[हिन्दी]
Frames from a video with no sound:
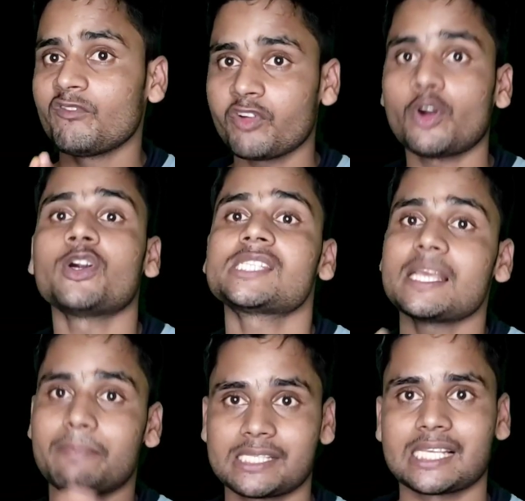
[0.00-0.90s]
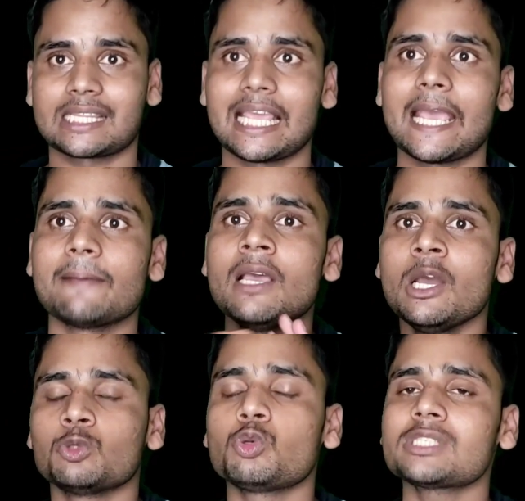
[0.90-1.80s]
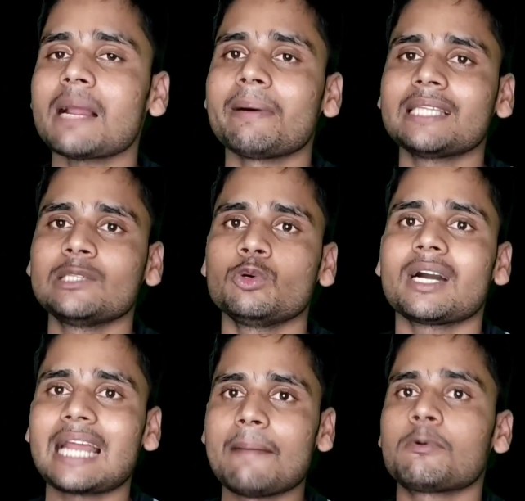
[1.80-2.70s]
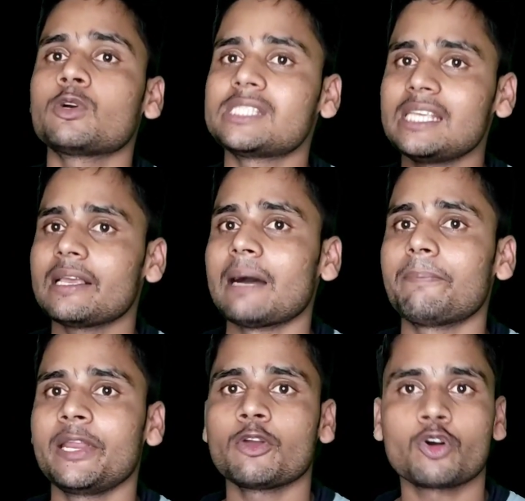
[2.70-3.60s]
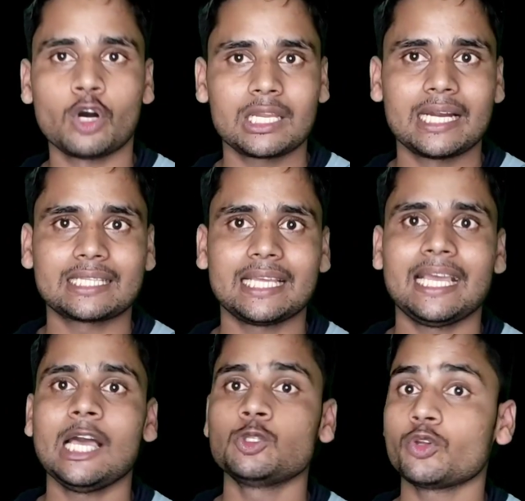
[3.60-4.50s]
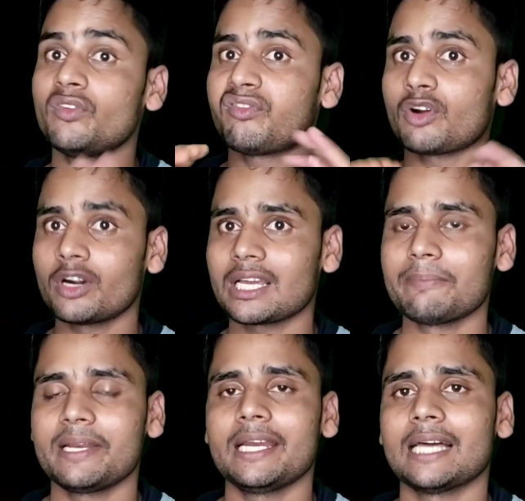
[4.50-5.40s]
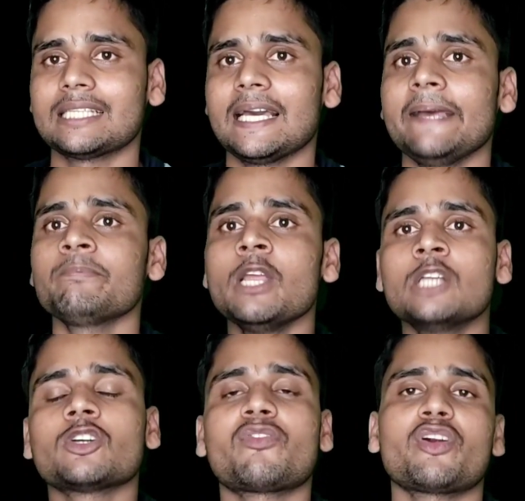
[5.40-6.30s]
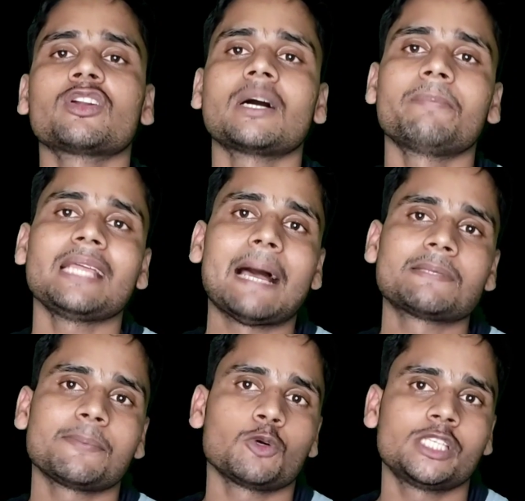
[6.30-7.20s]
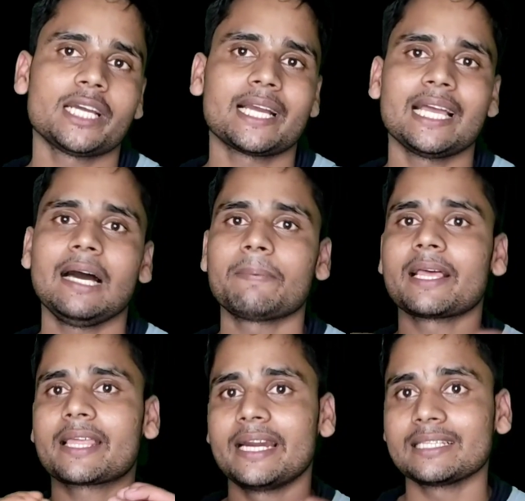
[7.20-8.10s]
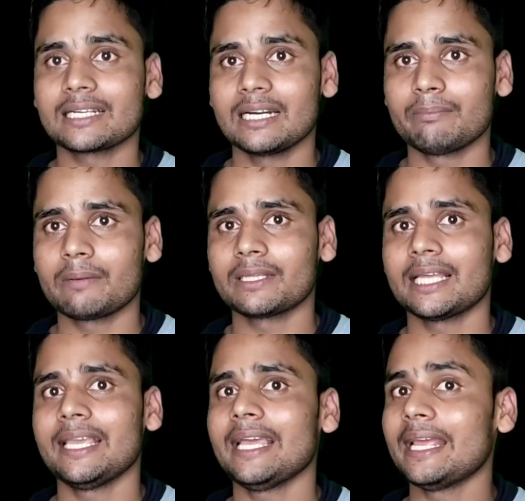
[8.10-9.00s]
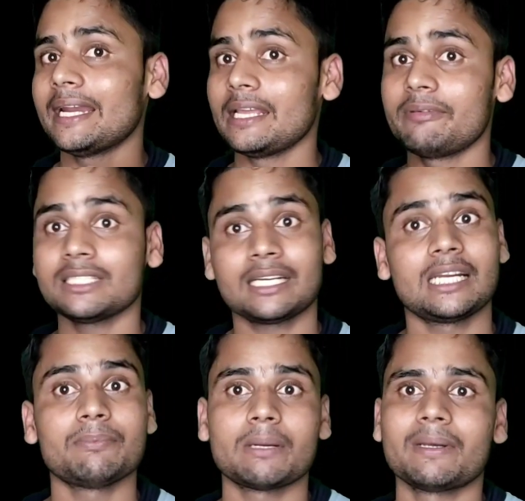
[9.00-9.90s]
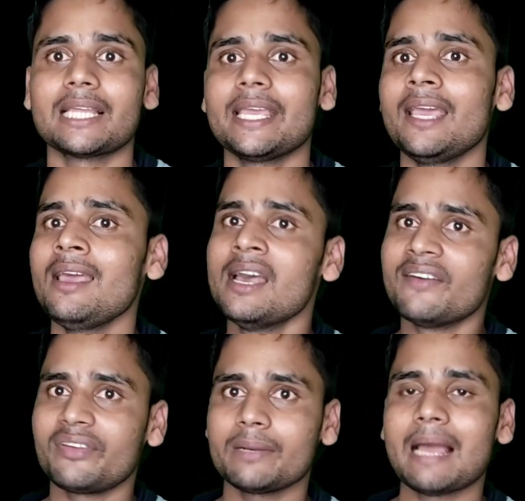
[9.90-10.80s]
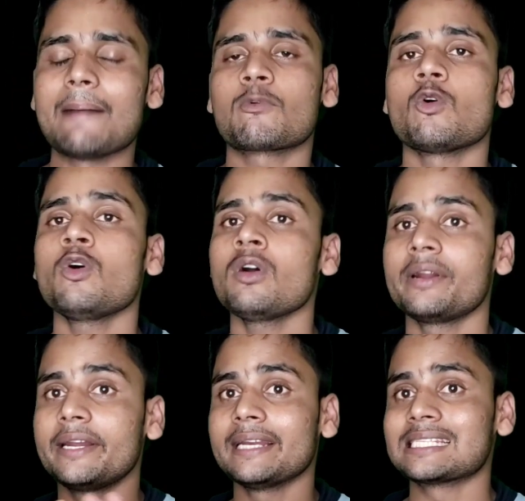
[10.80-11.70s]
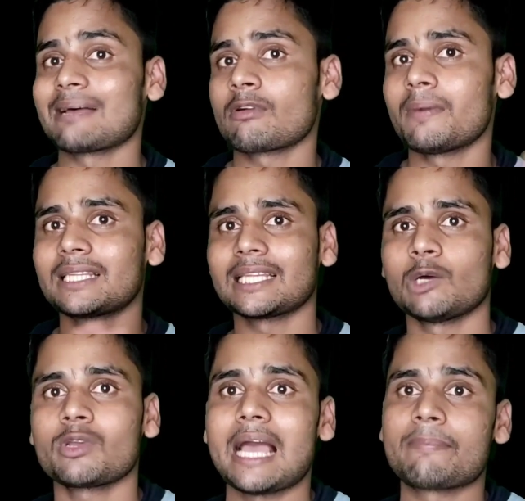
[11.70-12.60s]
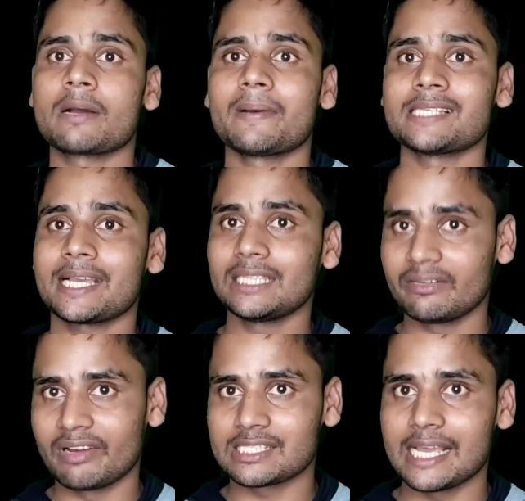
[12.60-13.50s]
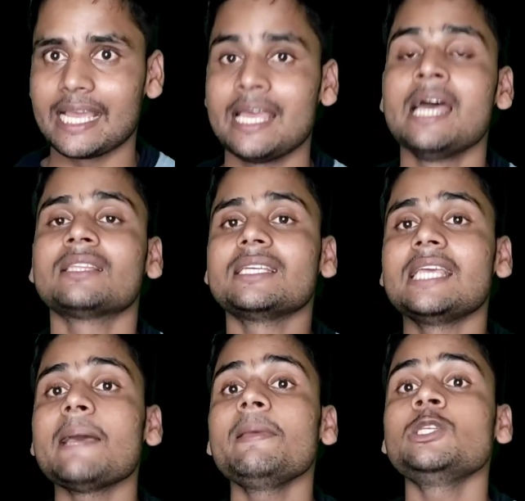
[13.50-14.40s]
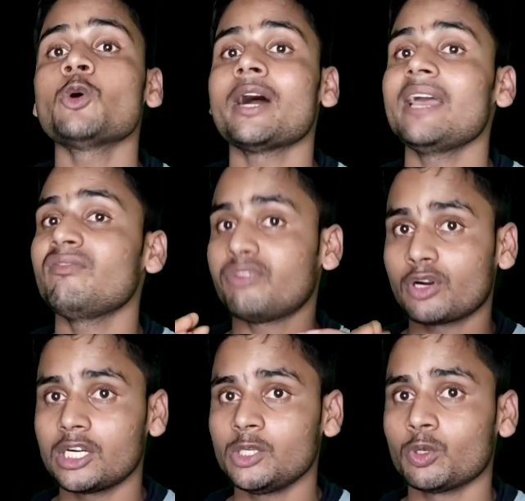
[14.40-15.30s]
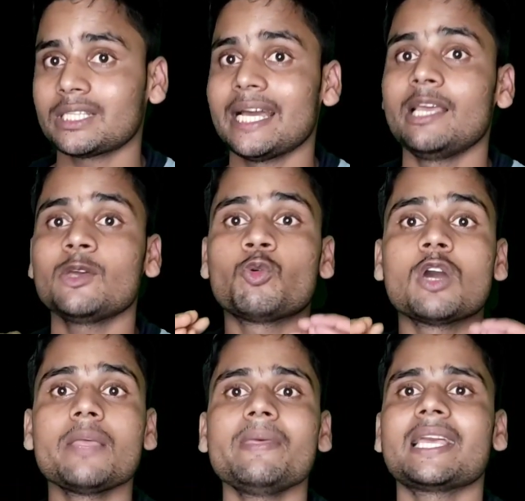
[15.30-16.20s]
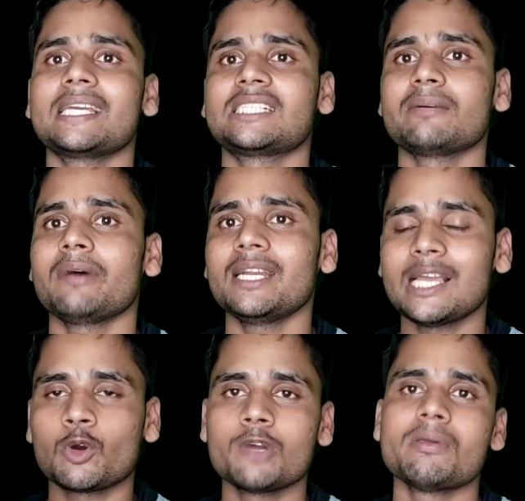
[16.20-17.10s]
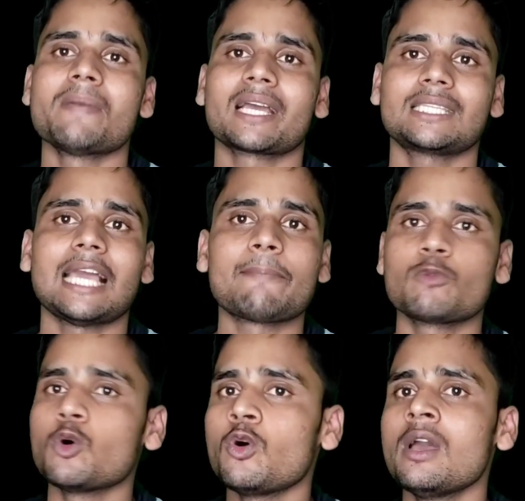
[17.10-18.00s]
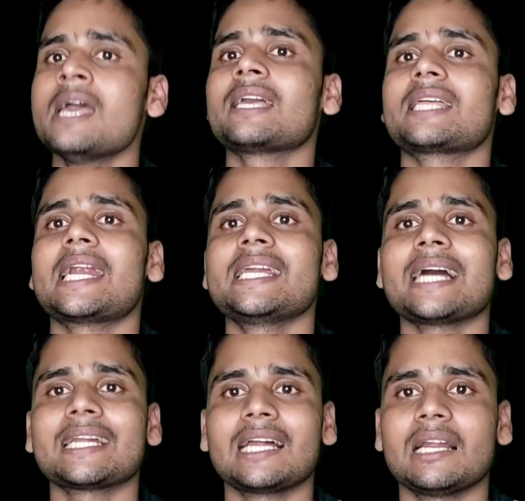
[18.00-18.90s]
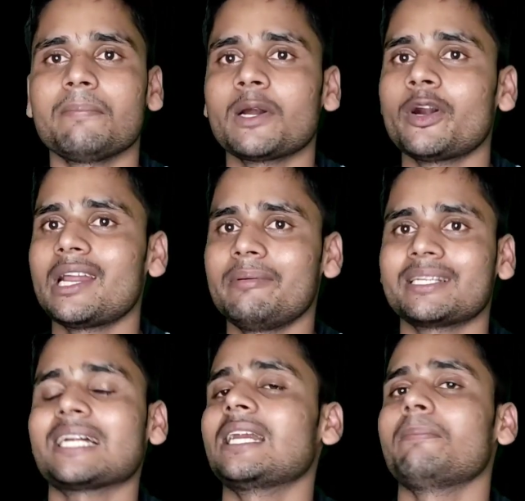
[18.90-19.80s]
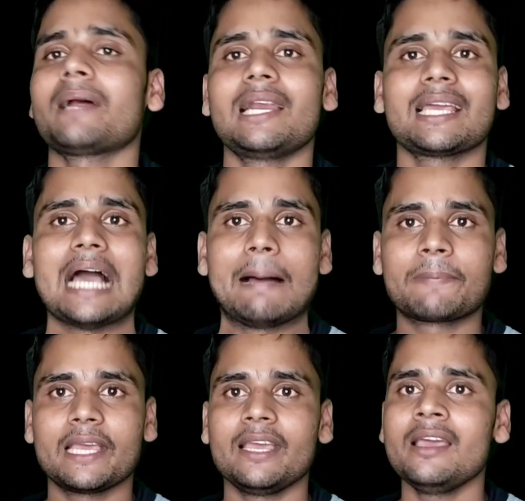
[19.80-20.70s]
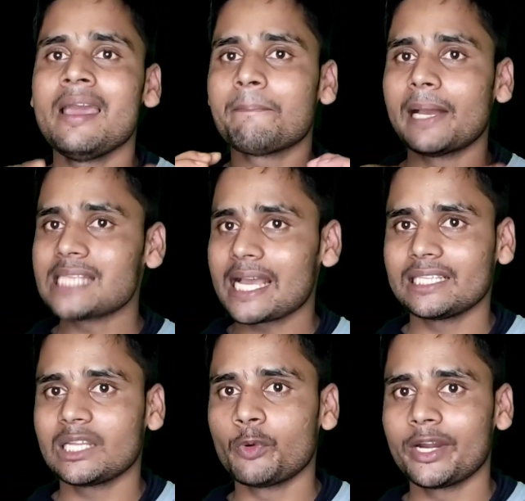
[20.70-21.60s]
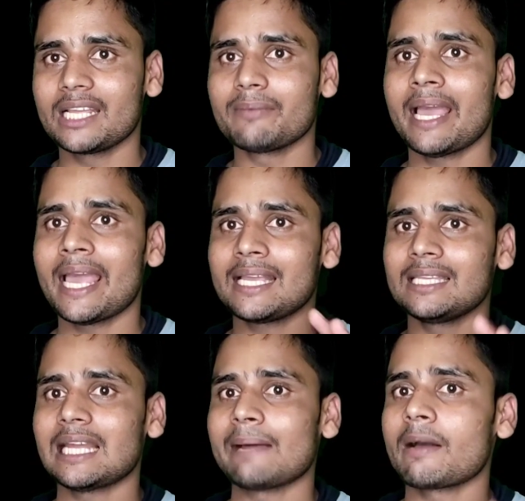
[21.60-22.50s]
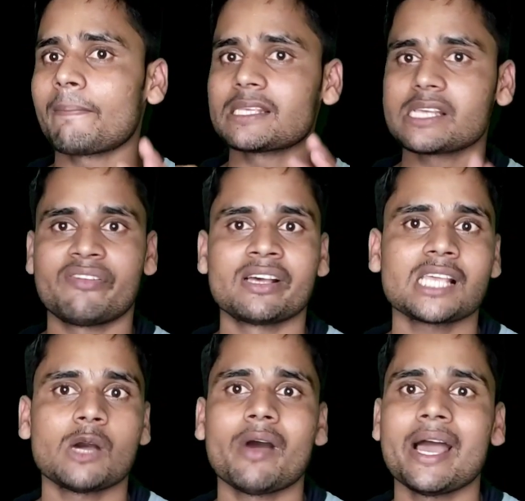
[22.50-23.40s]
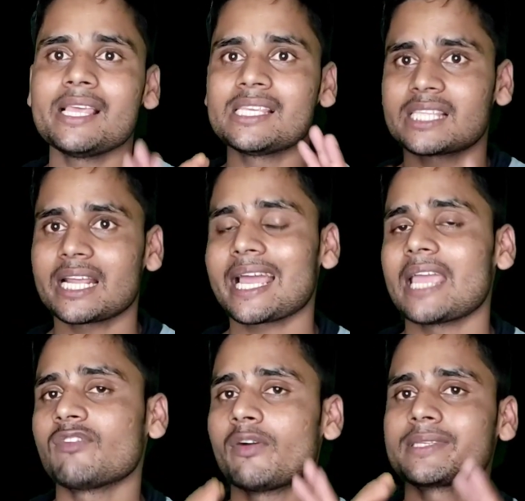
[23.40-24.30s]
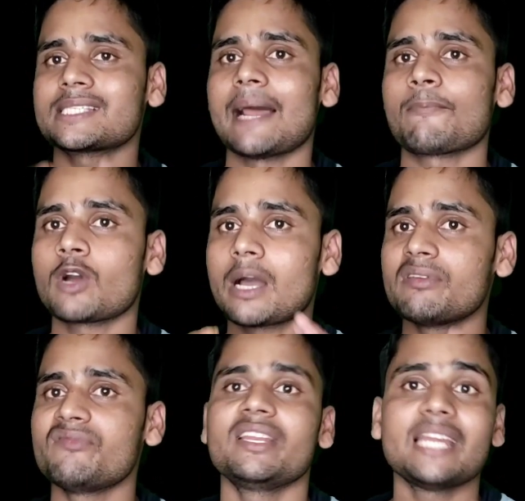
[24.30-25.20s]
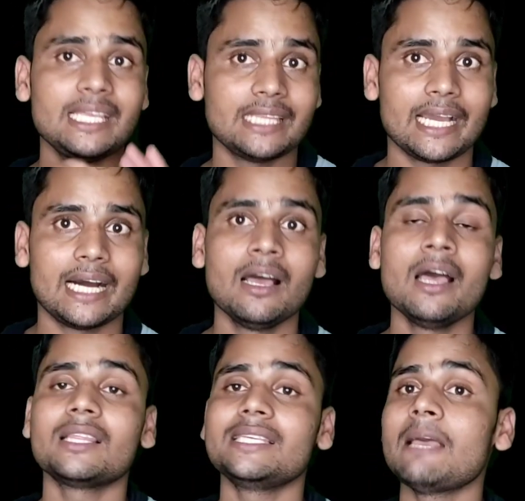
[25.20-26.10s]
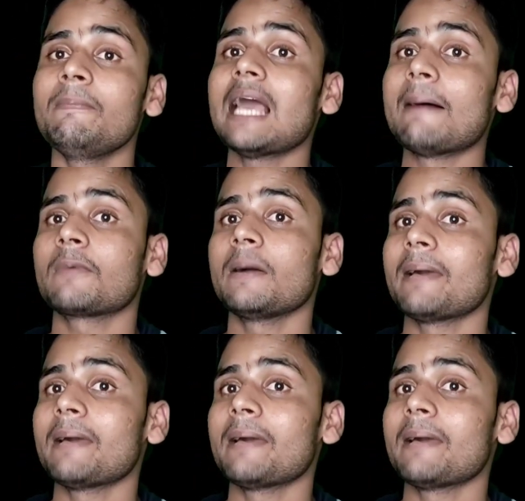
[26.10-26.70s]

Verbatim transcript: फ्रॉड से बच सकते हैं दूसरा बता दूं अगर आप किसी कंपनी को कॉल करते हैं जो कि फ्रॉड कंपनी रहता है तो फ्रॉड कंपनी आपसे पूछेगा क्या अपना क्रेडिट कार्ड का नंबर बताइए या, या डेबिट कार्ड का नंबर बताइए फिर मैं आपको डिटेल्स आपको बताता हूं कि आपका पैसा किधर फंसा है तो ये भी जो है फ्रॉड ही होता है कोई भी कस्टमर या कोई भी व्यक्ति आपको क्रेडिट कार्ड का नंबर और डेबिट कार्ड का नंबर लेके आपके पैसा किधर वेटिंग में है किधर आपका पैसा फंसा हुआ है इस तरह का इंफॉर्मेशन आपको कभी भी नहीं देगा तो ये भी आपका